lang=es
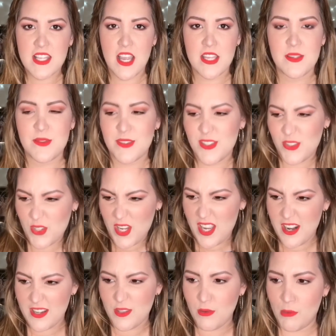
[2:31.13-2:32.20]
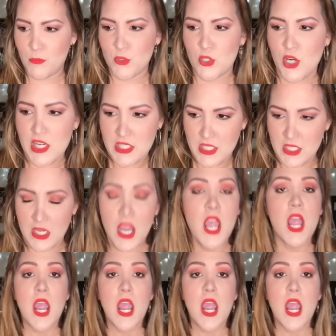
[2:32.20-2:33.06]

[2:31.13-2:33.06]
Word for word: Ay, me estoy agarrando mucho la chichi.